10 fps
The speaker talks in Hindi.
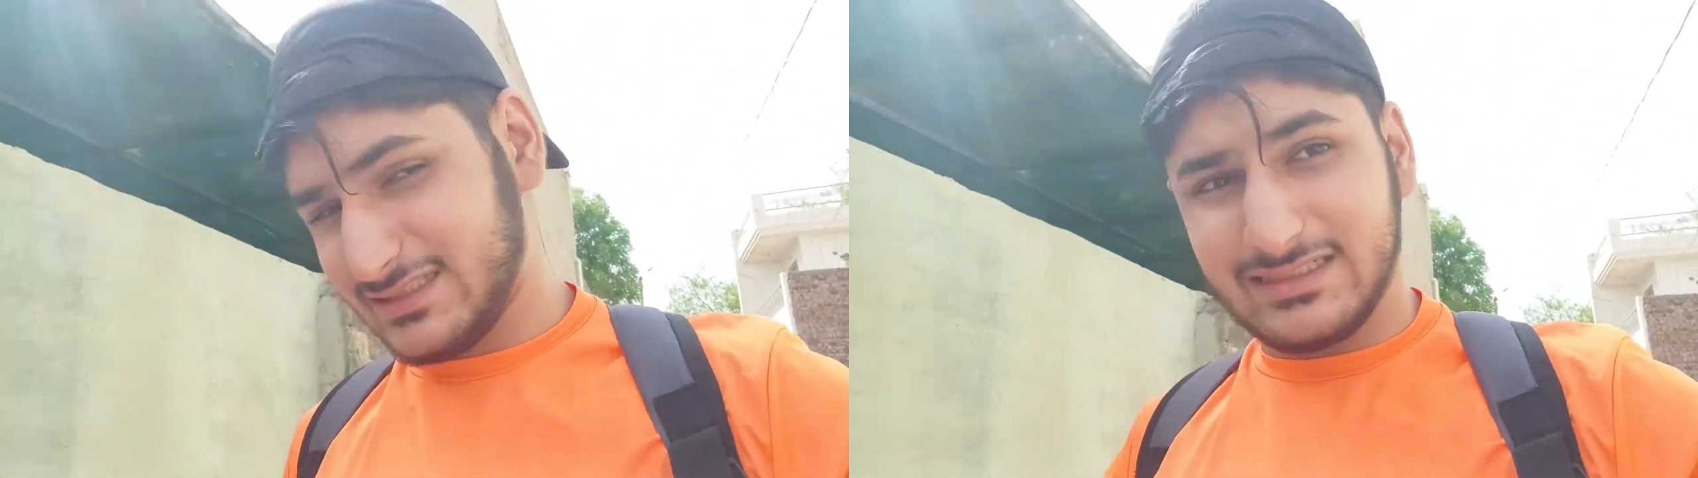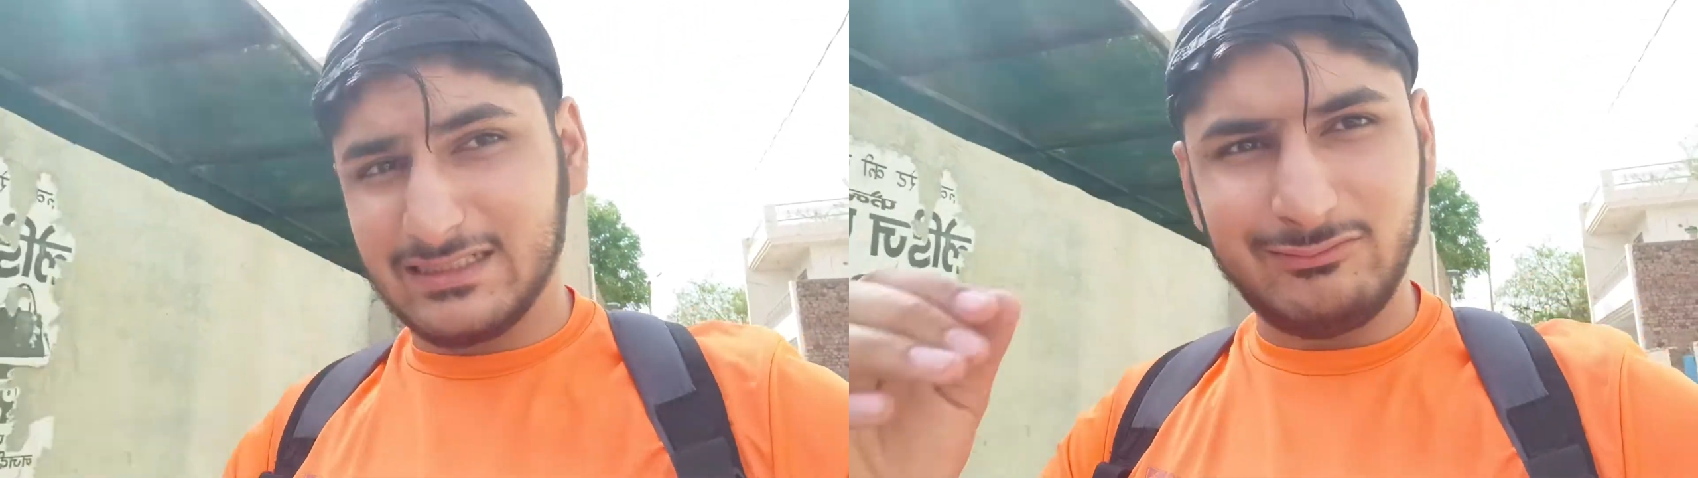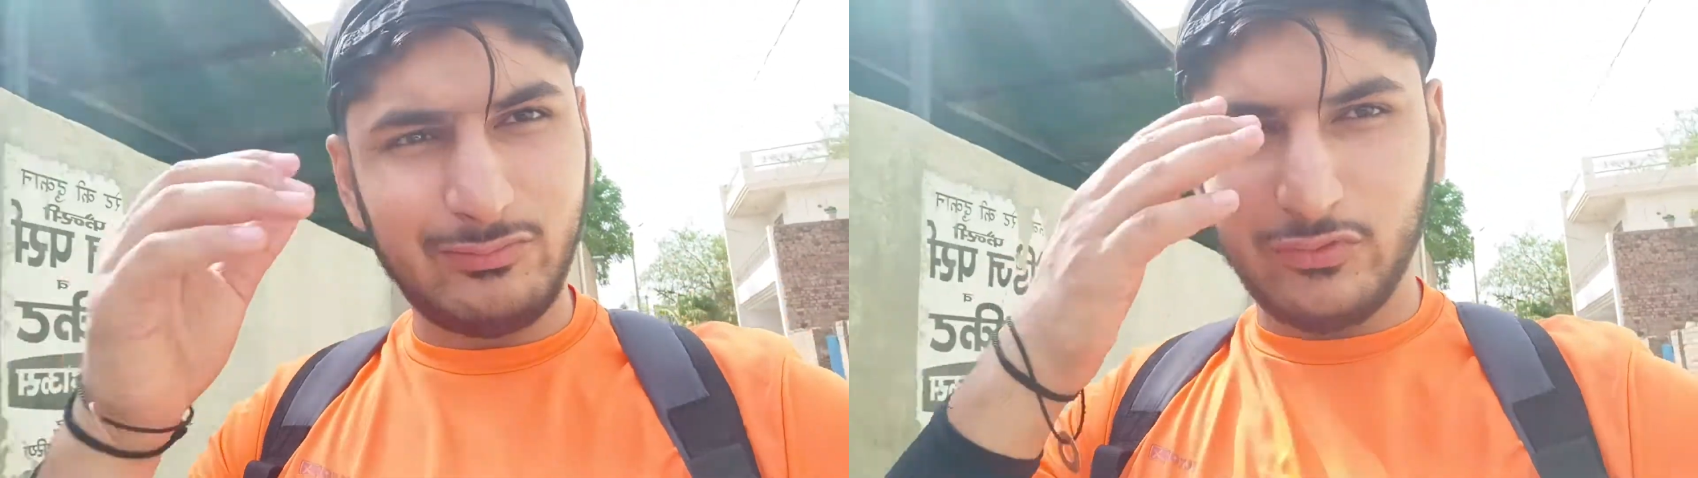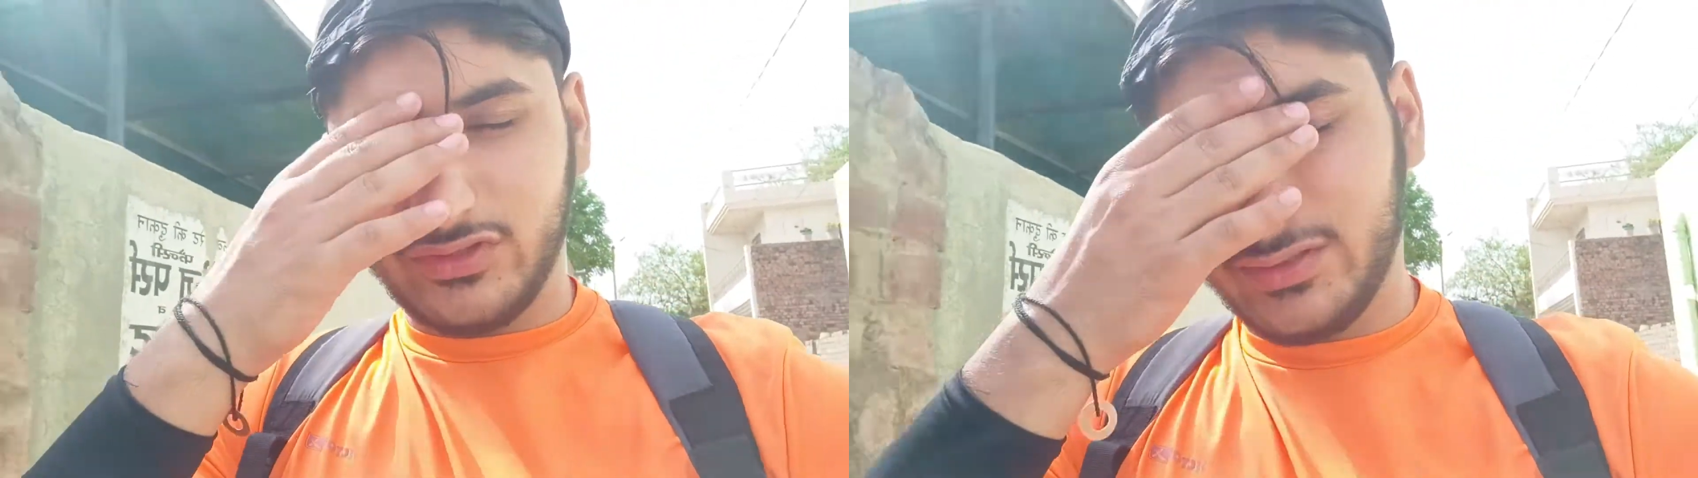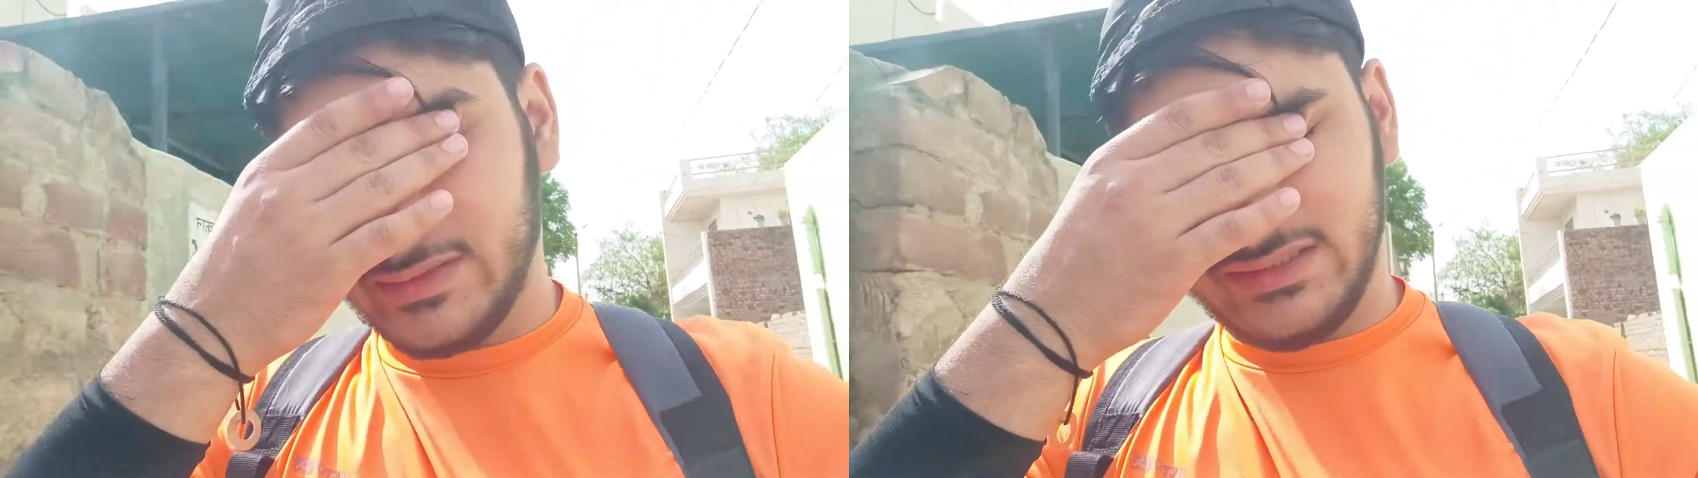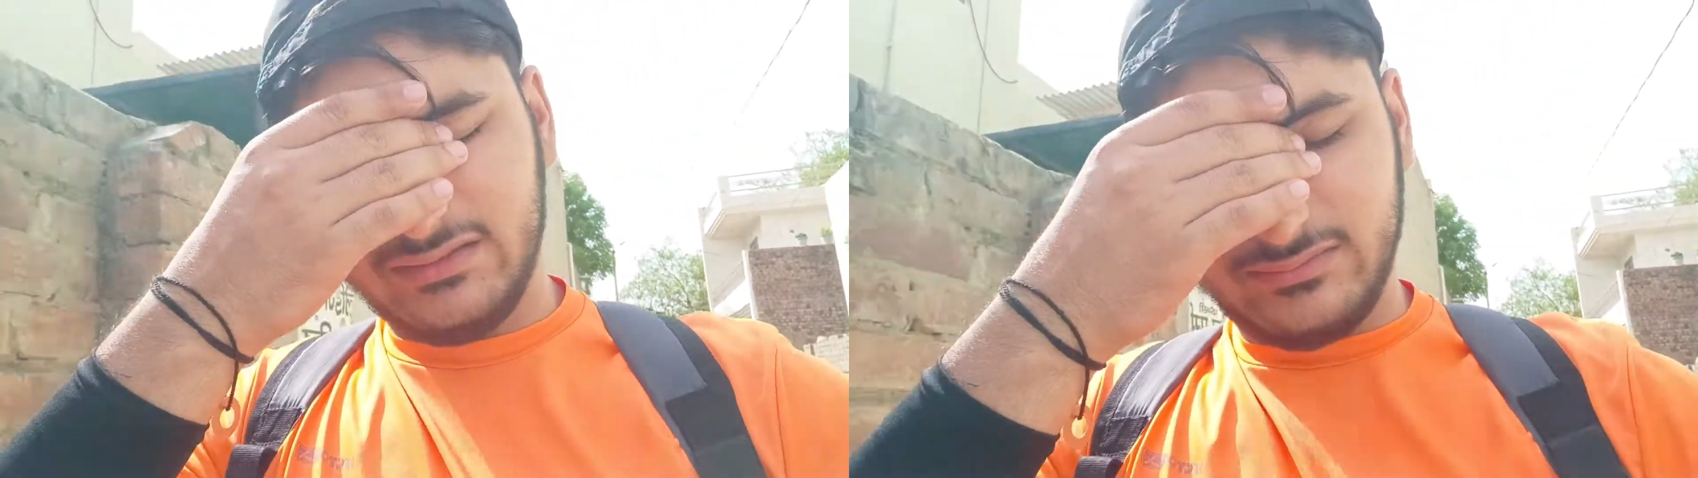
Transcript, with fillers: गर्मी बहुत है भाई